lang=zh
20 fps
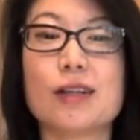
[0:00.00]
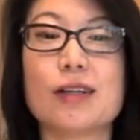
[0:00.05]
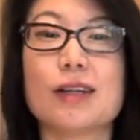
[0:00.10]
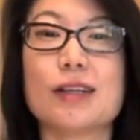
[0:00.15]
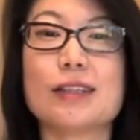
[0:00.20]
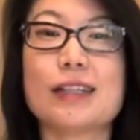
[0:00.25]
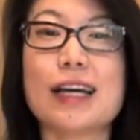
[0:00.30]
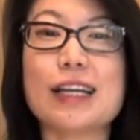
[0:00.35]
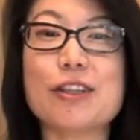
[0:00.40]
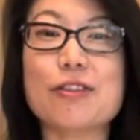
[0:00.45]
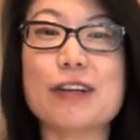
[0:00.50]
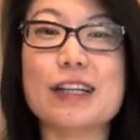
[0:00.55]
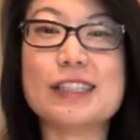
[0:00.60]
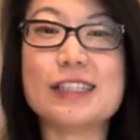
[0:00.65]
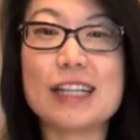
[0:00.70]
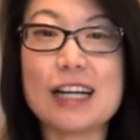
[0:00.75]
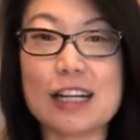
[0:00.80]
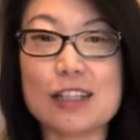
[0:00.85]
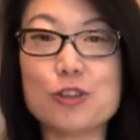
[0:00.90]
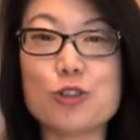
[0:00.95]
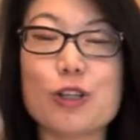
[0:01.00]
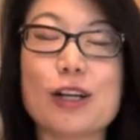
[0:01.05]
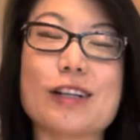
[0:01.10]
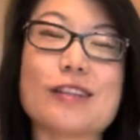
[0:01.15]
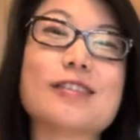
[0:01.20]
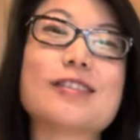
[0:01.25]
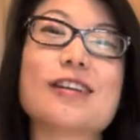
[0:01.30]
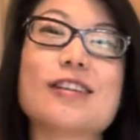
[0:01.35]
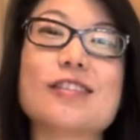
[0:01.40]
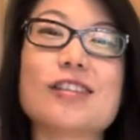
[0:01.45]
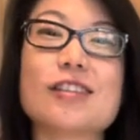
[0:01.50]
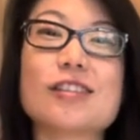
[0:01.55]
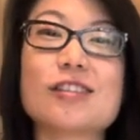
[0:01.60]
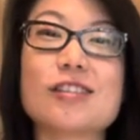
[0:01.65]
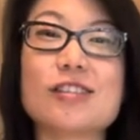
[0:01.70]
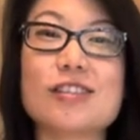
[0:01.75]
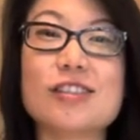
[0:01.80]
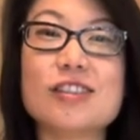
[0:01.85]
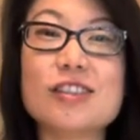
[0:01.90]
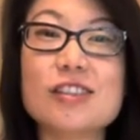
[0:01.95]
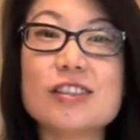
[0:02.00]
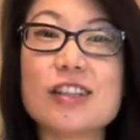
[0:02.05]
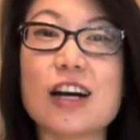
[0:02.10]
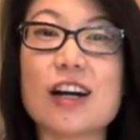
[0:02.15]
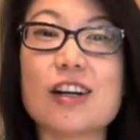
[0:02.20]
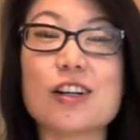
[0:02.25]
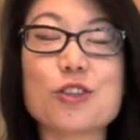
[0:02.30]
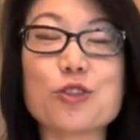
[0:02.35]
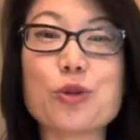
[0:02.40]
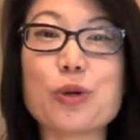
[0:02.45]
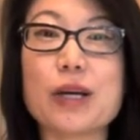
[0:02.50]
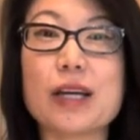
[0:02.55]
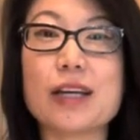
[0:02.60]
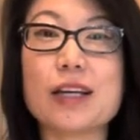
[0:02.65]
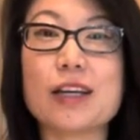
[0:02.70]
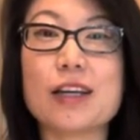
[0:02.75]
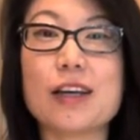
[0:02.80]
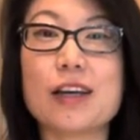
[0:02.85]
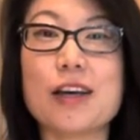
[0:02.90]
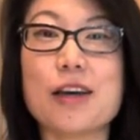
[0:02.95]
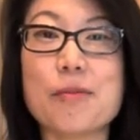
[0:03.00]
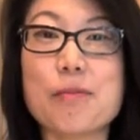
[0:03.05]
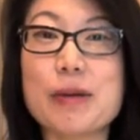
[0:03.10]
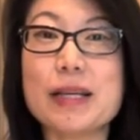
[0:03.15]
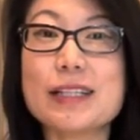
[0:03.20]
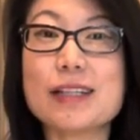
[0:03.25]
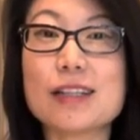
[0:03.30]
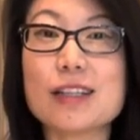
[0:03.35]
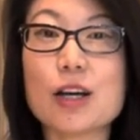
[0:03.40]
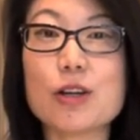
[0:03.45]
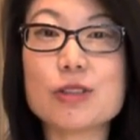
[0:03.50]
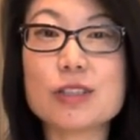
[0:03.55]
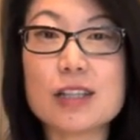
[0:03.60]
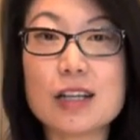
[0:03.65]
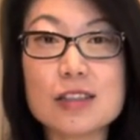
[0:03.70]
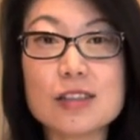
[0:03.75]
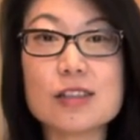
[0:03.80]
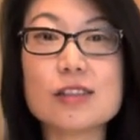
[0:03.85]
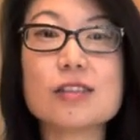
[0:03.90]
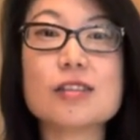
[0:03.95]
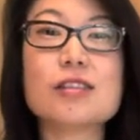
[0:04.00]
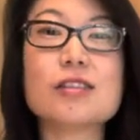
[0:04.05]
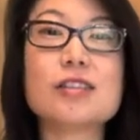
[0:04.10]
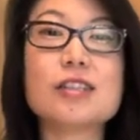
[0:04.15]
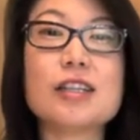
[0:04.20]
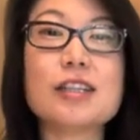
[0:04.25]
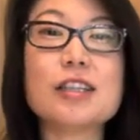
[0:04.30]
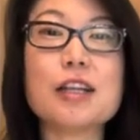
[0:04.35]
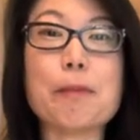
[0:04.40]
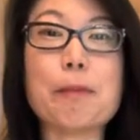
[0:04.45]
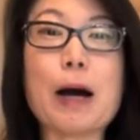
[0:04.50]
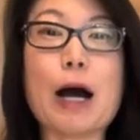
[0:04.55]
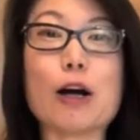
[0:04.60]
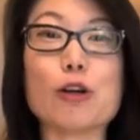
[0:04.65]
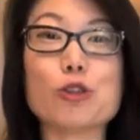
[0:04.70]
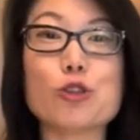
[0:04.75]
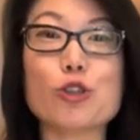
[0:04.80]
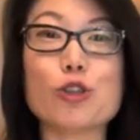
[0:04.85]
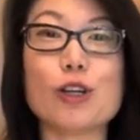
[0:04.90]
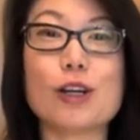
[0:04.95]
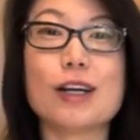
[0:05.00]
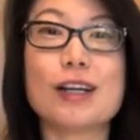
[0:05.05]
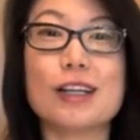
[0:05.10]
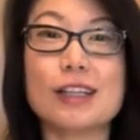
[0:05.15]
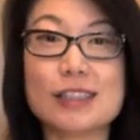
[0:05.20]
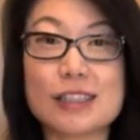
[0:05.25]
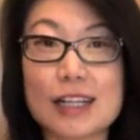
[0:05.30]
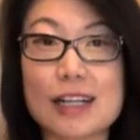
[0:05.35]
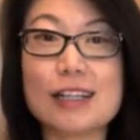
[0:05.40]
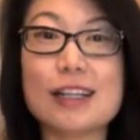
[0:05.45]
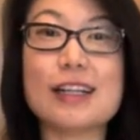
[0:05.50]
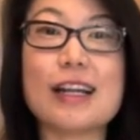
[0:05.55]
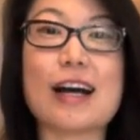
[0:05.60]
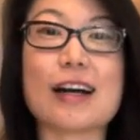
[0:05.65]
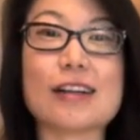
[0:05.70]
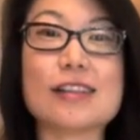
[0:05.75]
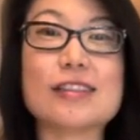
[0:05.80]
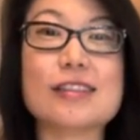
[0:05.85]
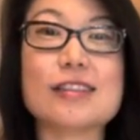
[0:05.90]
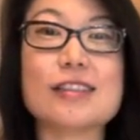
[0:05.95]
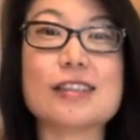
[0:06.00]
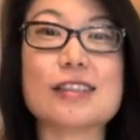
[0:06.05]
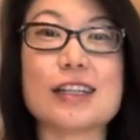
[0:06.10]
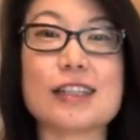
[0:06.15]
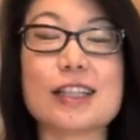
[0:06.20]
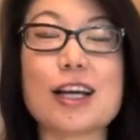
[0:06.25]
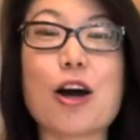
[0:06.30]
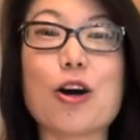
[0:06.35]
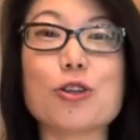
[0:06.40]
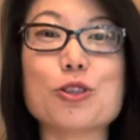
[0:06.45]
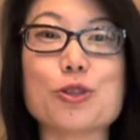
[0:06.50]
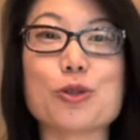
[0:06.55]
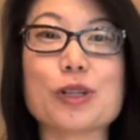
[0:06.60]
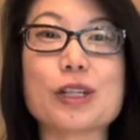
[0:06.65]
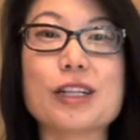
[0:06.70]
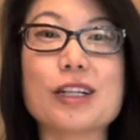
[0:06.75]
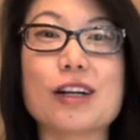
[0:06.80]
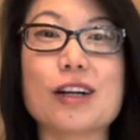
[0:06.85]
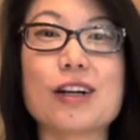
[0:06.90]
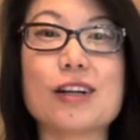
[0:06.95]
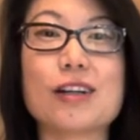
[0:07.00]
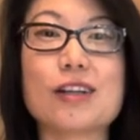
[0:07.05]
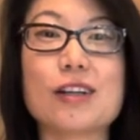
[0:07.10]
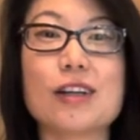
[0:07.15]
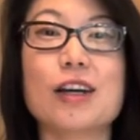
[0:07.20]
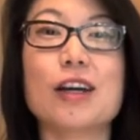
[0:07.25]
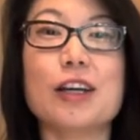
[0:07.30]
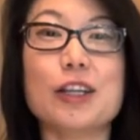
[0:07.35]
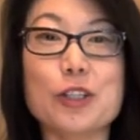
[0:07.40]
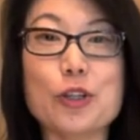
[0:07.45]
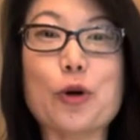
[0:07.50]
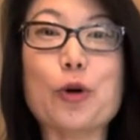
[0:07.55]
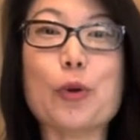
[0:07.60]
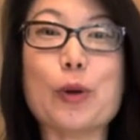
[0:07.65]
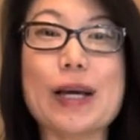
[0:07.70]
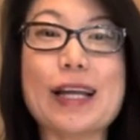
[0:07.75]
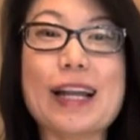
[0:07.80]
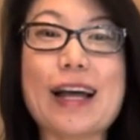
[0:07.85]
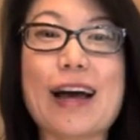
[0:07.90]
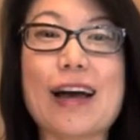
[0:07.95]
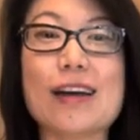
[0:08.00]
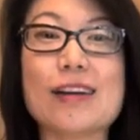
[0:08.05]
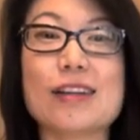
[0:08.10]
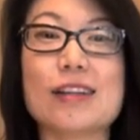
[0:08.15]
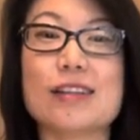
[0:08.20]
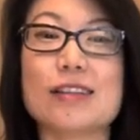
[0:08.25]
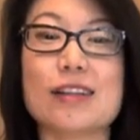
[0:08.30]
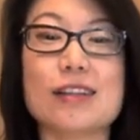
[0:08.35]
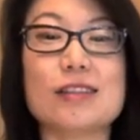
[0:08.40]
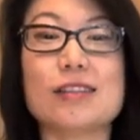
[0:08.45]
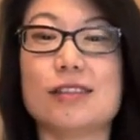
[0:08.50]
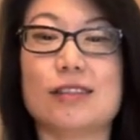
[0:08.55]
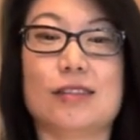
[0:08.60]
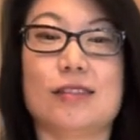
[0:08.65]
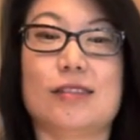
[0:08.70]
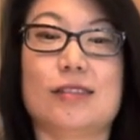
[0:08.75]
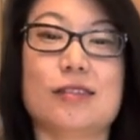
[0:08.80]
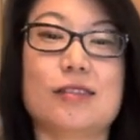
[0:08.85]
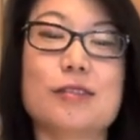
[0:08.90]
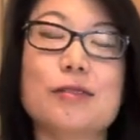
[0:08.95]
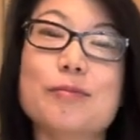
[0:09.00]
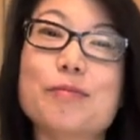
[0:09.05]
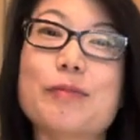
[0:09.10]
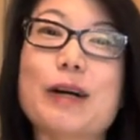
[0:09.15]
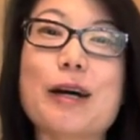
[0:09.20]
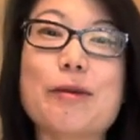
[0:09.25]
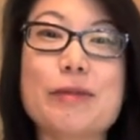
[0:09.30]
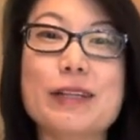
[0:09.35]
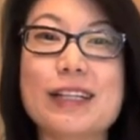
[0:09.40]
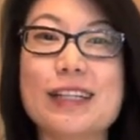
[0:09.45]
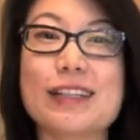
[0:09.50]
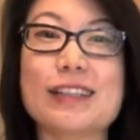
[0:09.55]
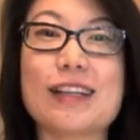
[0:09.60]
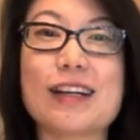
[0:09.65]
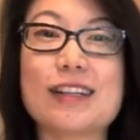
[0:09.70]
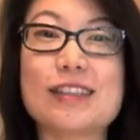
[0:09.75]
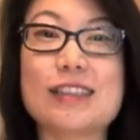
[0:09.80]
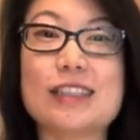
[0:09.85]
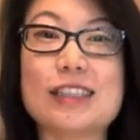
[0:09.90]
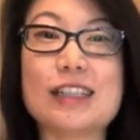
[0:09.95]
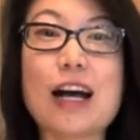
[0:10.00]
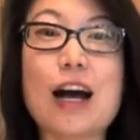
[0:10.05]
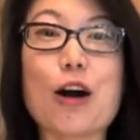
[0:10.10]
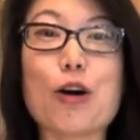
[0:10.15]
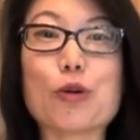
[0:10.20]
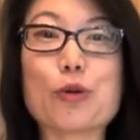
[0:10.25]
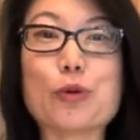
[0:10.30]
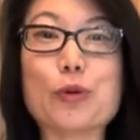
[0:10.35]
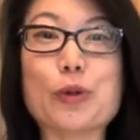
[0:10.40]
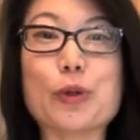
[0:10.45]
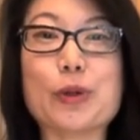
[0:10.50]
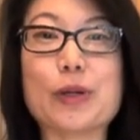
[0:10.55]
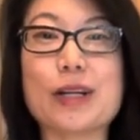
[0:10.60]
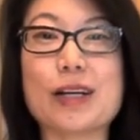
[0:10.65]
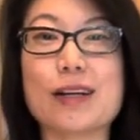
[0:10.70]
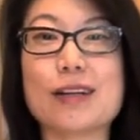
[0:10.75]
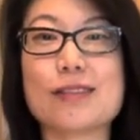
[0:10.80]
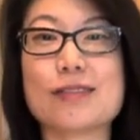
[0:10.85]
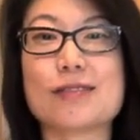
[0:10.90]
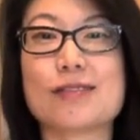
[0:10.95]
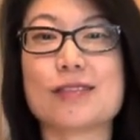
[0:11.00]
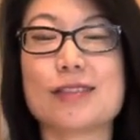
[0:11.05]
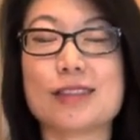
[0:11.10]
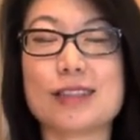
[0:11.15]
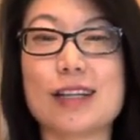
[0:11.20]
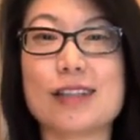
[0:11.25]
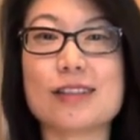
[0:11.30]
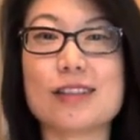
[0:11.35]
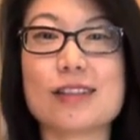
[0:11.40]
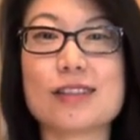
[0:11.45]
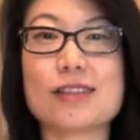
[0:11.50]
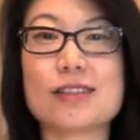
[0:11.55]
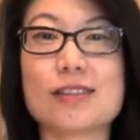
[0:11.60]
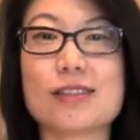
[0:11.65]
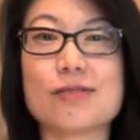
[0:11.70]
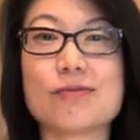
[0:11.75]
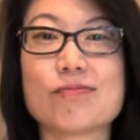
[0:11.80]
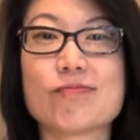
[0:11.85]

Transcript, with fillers: 他以为这样就让桑德斯知难而退，没想到桑德斯真的跑去上了两个星期的调酒课，又回来，那巴比里呢，只好雇佣了桑德斯。